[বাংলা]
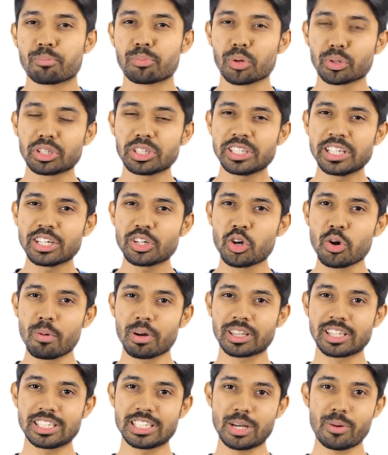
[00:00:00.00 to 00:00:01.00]
প্রতিদিন
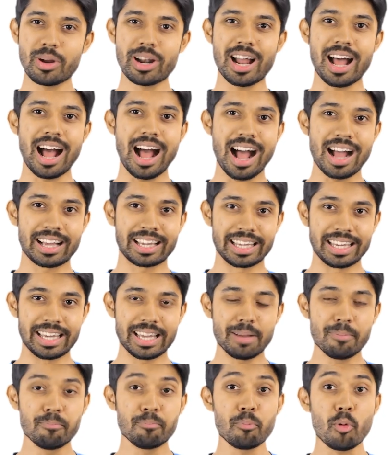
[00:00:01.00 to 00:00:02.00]
ঘুমাতে যাওয়ার আগে
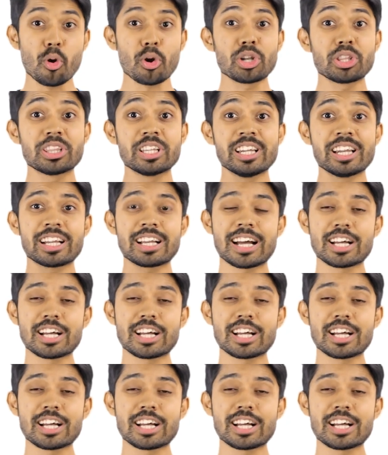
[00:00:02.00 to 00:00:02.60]
পরের দিনের